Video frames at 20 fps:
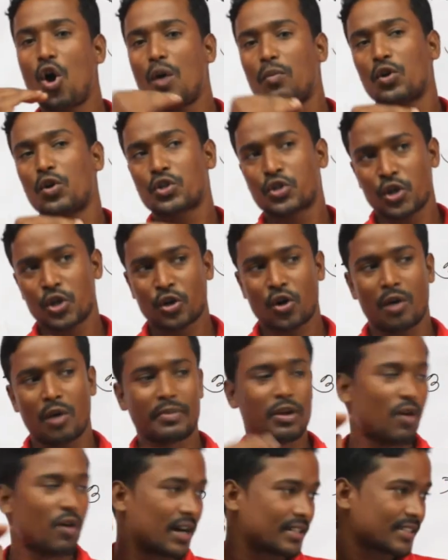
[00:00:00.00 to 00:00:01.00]
অবশ্যই কম
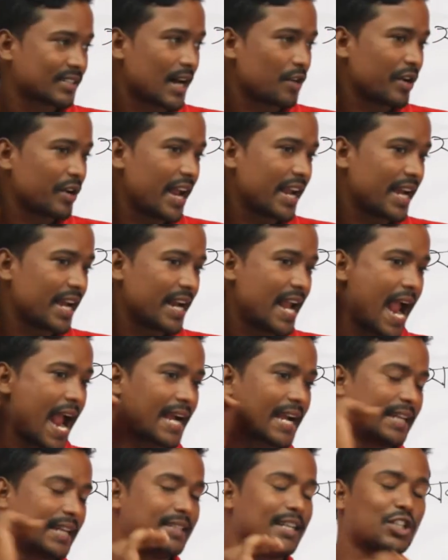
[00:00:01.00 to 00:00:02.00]
ভিউয়ার্স কারণ এখানে
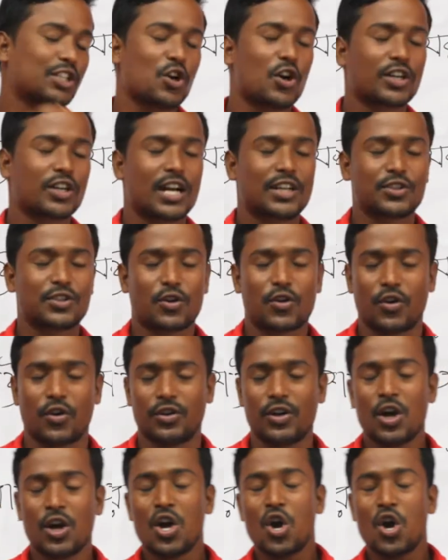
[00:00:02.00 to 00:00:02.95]
এক কেন্দ্রিক সরকার যখন